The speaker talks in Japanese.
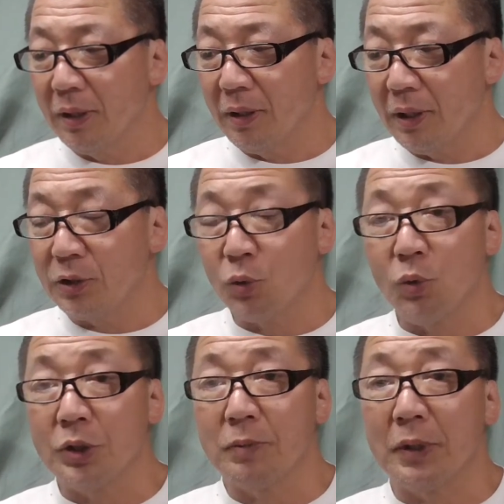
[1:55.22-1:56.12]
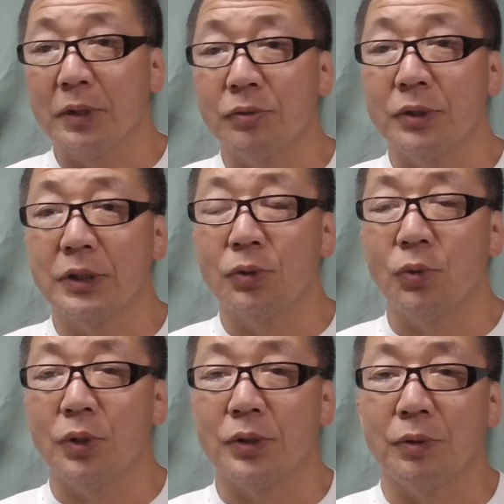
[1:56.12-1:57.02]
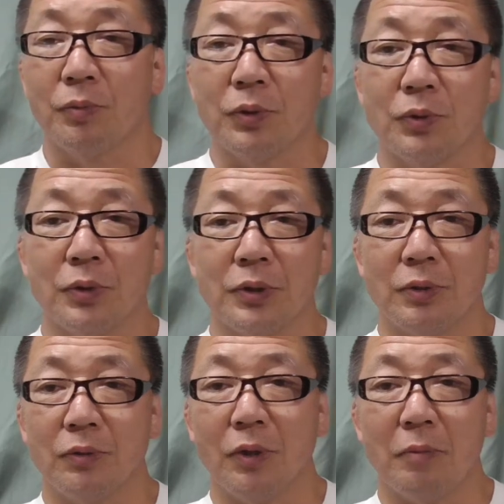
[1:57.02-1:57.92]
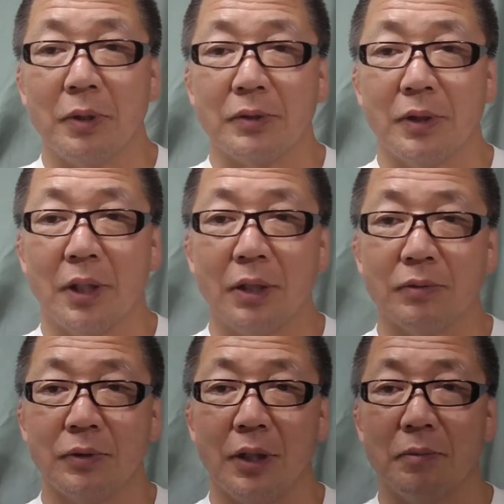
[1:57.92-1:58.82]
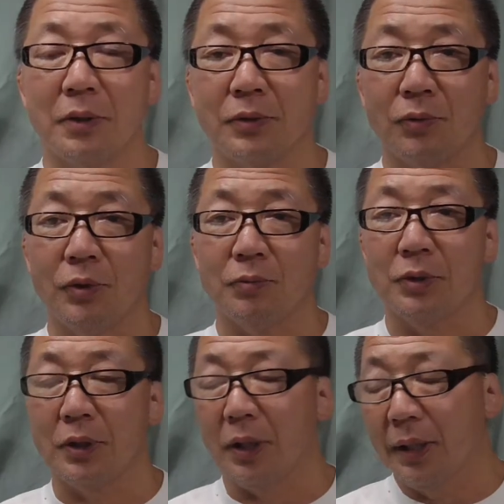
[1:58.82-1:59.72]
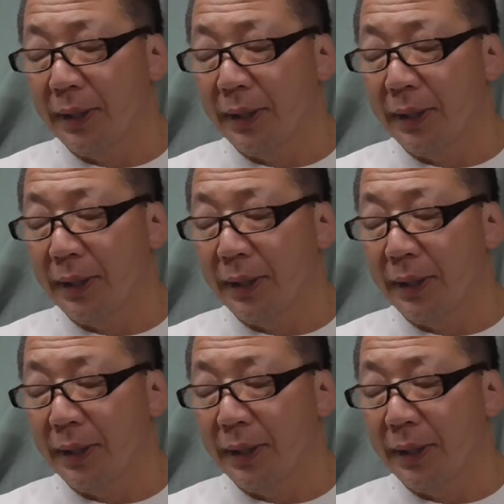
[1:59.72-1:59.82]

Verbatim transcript: あそこ一番苦しいとこですよもう少しちょっと我慢すりゃ楽になりますよでも言って